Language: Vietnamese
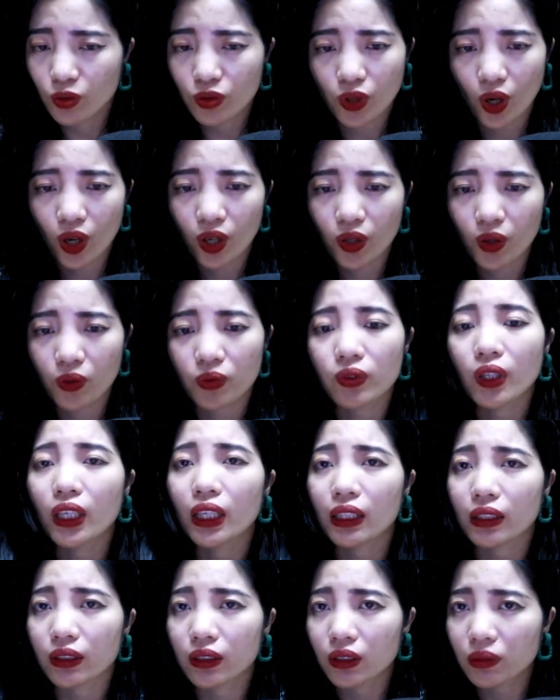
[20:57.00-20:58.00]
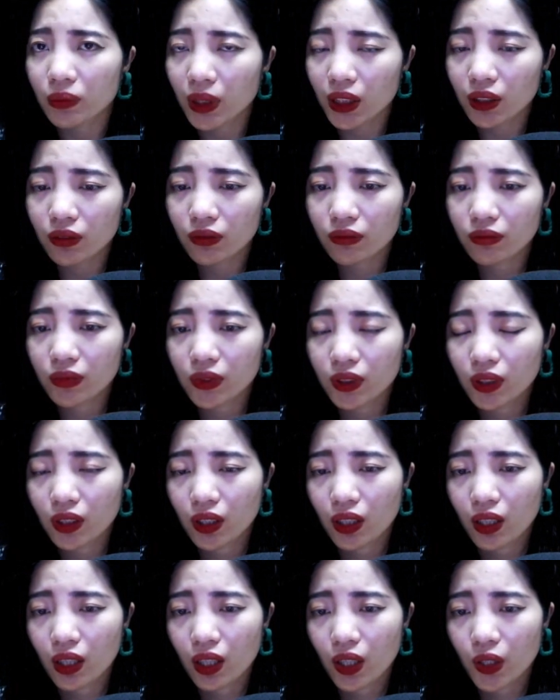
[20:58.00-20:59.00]
Đó không phải là cưỡng bức.
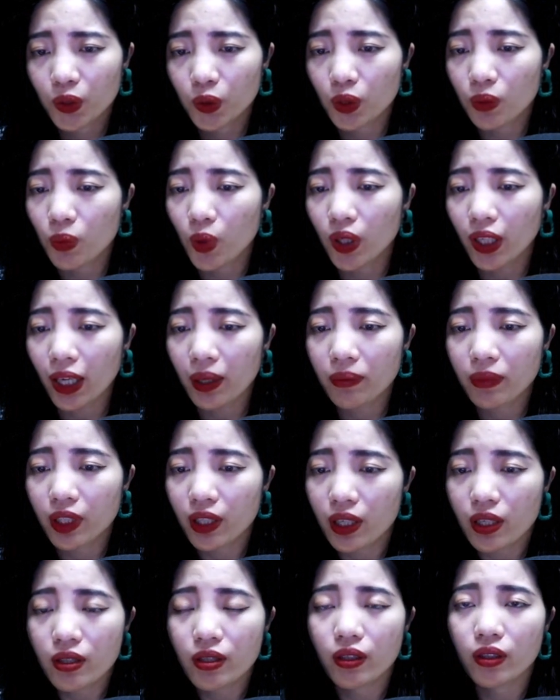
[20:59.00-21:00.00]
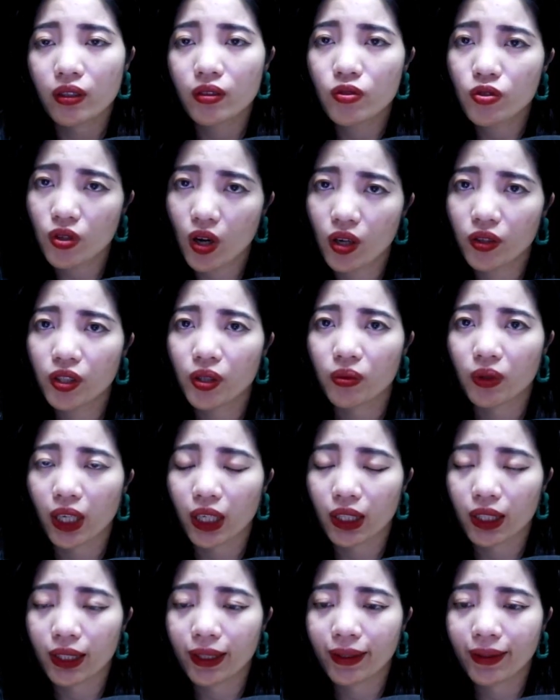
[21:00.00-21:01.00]
Tôi muốn em ghi nhớ rõ điều
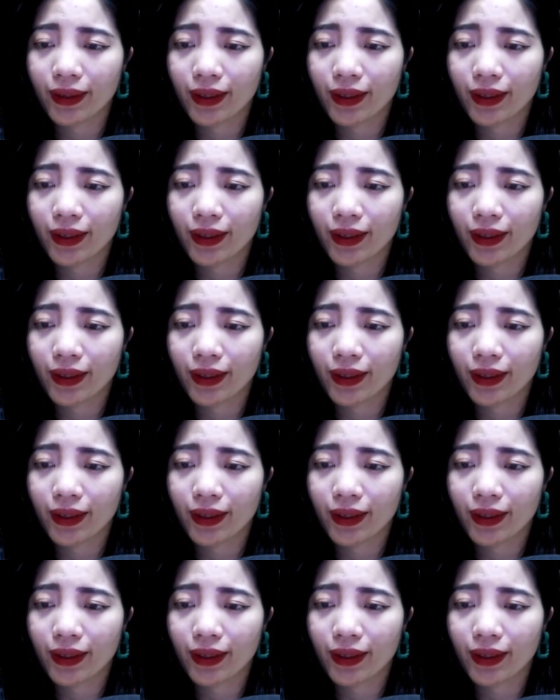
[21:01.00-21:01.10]
này.